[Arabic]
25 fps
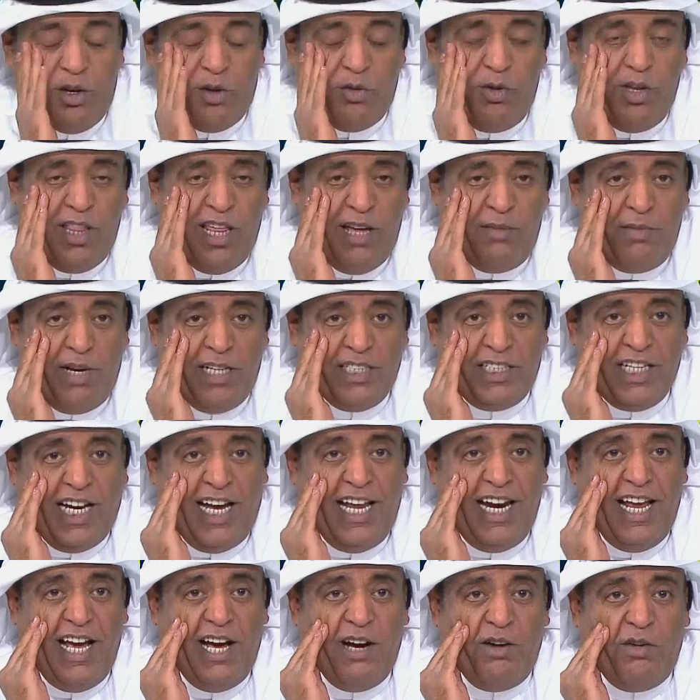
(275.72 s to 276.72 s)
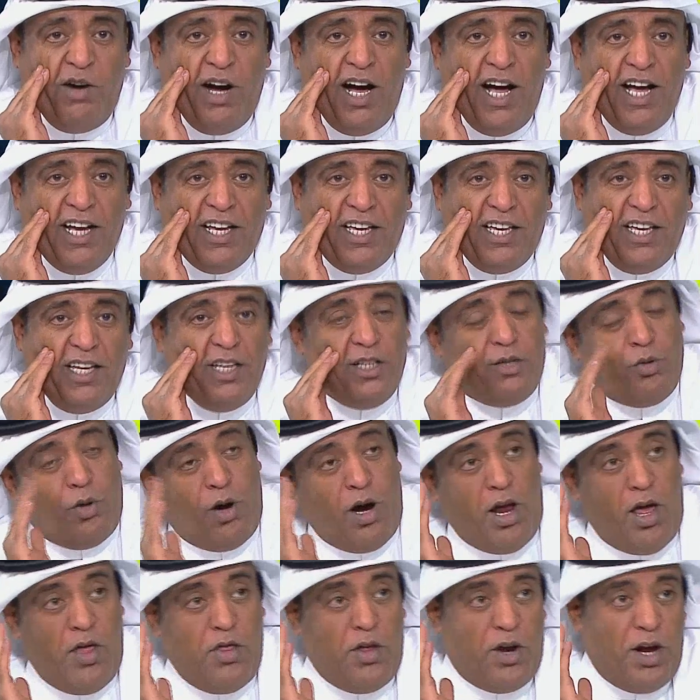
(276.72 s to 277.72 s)
واذا ما جاء على هواك قلت
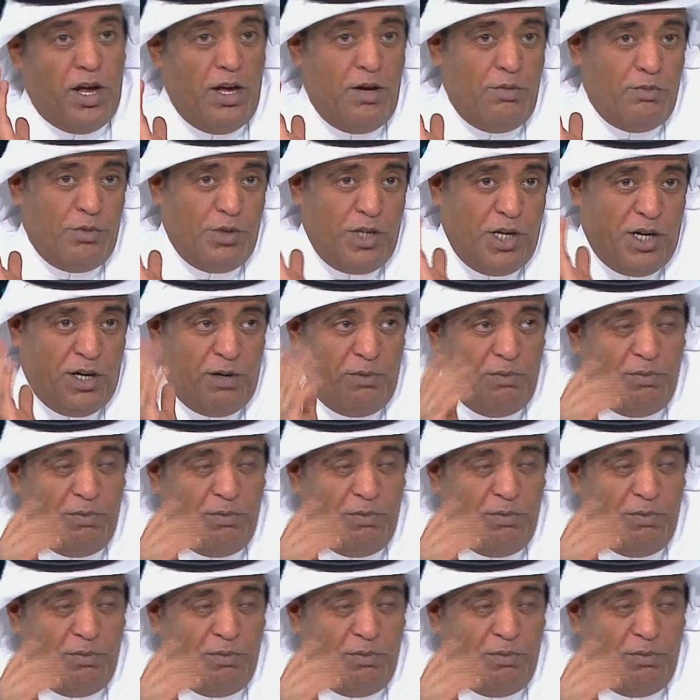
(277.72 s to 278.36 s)
والله هذا راي المدرب